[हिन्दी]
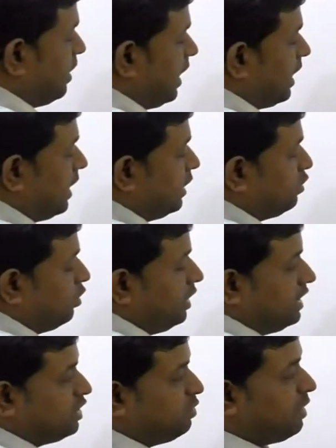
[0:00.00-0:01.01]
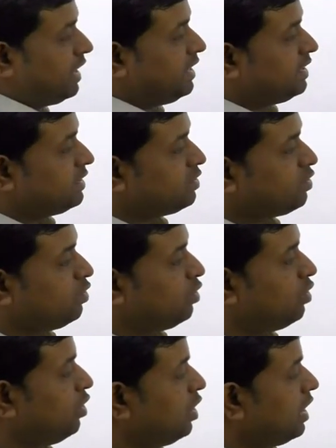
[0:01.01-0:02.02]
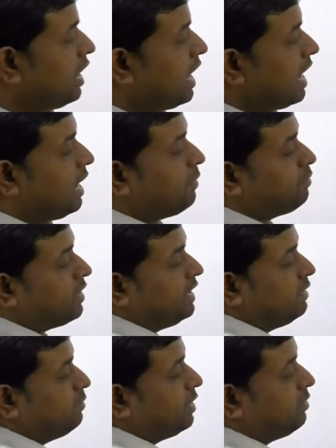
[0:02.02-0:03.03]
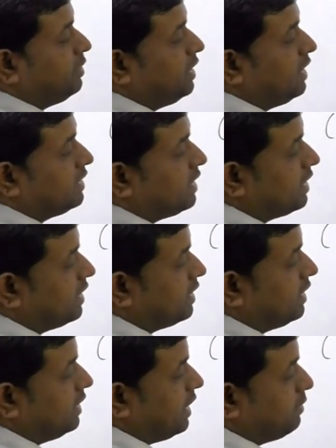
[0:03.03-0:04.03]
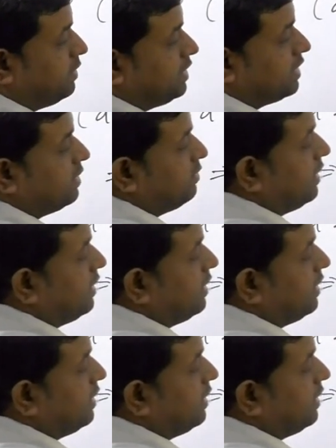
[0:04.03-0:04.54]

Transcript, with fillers: में आएगा तो इस माइनस को आप कहीं पर भी ले जा करके अभी जैसे